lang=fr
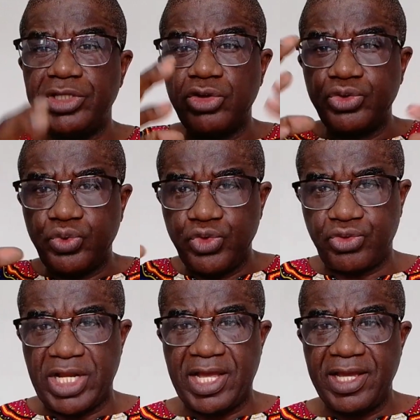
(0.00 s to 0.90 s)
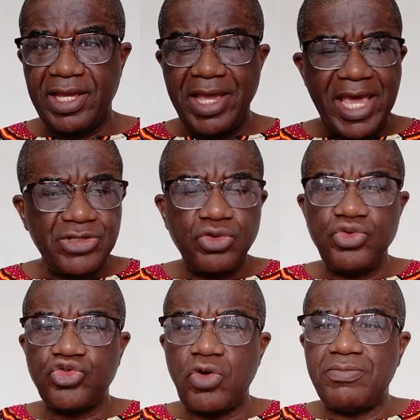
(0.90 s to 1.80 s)
dans tout cela Est-ce que nous
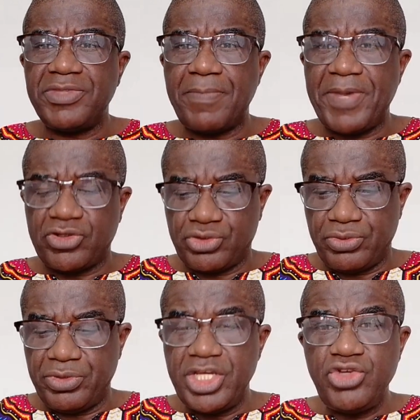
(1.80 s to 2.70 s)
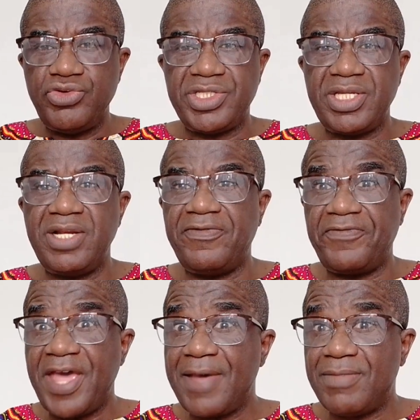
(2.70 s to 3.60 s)
sommes des personnes inutiles,
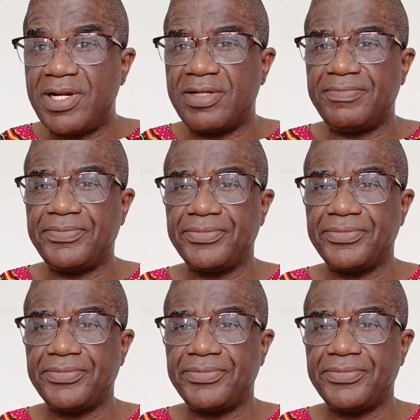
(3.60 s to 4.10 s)
faibles